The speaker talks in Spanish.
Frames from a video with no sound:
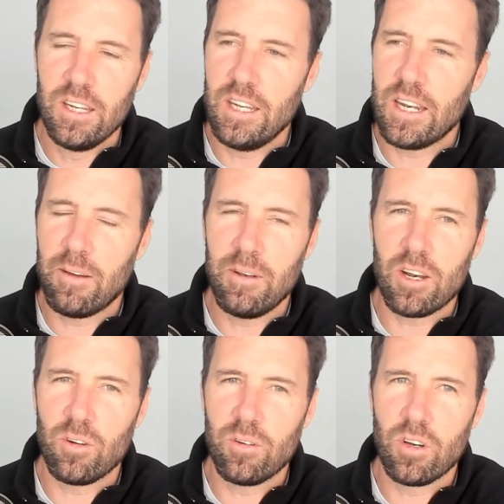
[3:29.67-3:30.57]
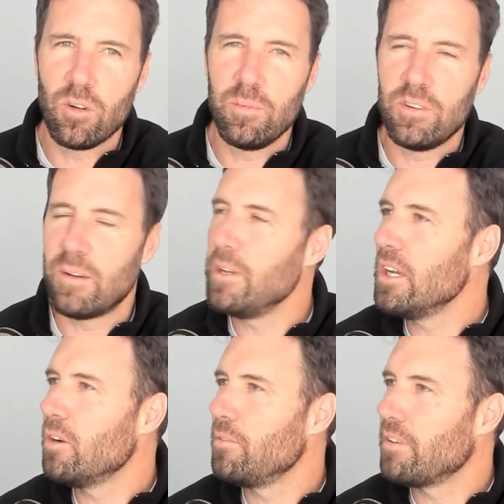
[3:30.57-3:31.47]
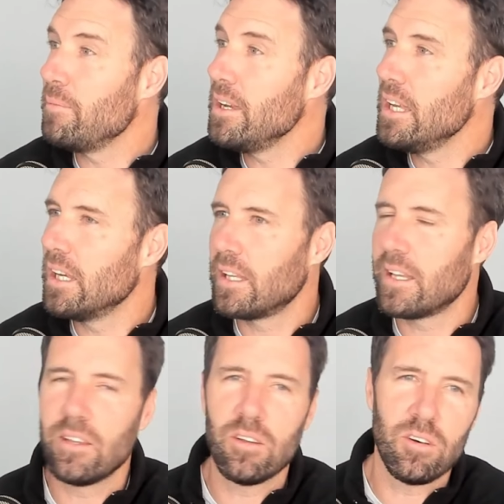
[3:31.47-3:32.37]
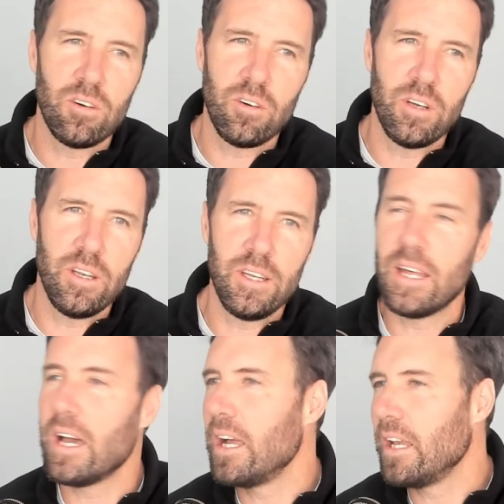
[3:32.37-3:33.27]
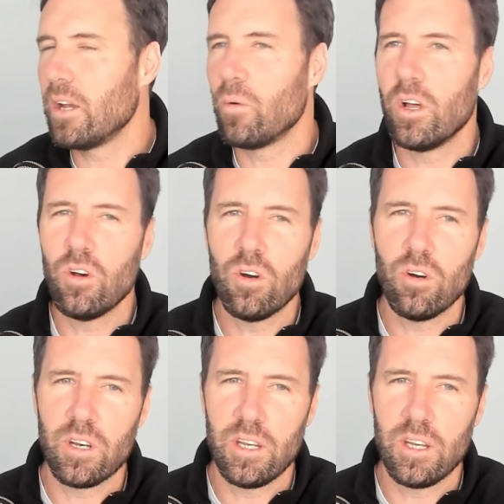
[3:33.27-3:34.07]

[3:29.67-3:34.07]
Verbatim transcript: era hablar con, mis amigos, mi familia, estando en Italia, en Ecuador.